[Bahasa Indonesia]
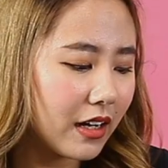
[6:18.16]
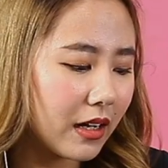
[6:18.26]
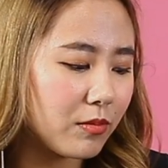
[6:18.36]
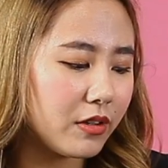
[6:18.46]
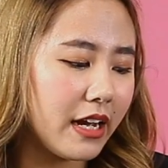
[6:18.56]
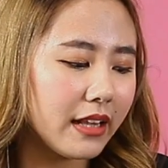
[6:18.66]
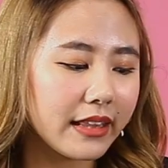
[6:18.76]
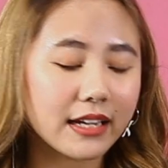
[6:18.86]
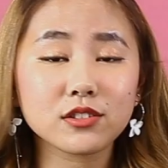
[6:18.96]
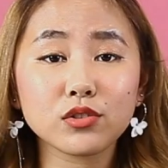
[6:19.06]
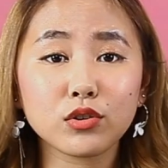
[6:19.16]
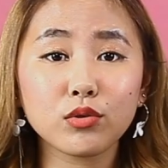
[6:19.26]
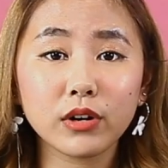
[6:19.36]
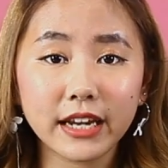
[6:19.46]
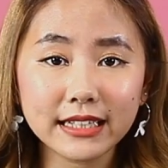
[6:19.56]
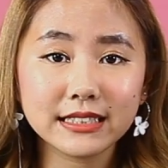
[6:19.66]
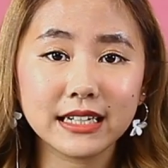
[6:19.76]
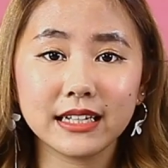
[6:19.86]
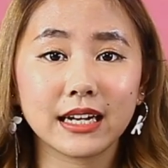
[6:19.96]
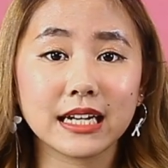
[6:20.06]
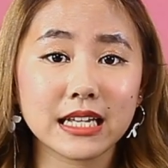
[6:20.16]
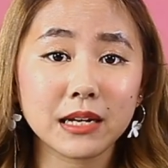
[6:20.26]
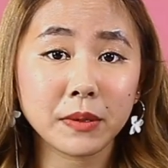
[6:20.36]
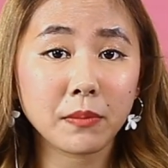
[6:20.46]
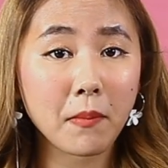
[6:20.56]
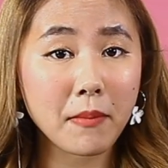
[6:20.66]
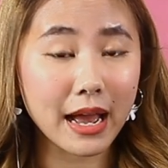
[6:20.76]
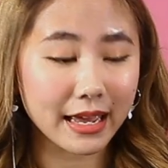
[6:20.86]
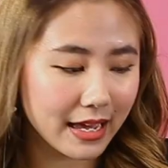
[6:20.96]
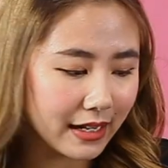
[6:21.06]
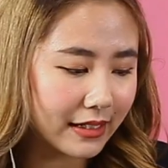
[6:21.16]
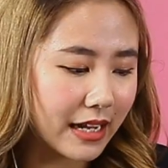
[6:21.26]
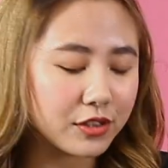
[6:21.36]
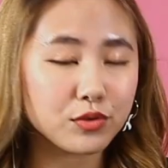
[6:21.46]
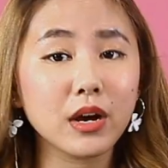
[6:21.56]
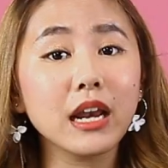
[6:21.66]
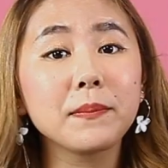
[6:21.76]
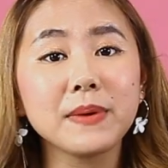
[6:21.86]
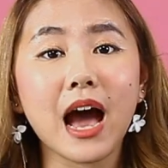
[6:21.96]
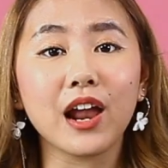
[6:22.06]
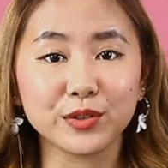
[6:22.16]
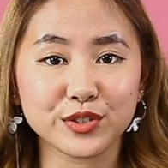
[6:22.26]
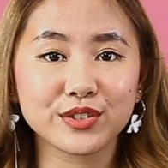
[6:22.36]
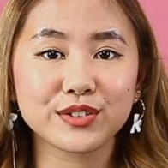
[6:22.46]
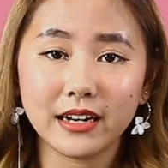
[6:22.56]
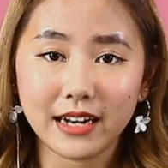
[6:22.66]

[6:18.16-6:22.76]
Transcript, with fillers: kemudian tekstur kulit jadi terasa lebih membaik dan juga lebih halus.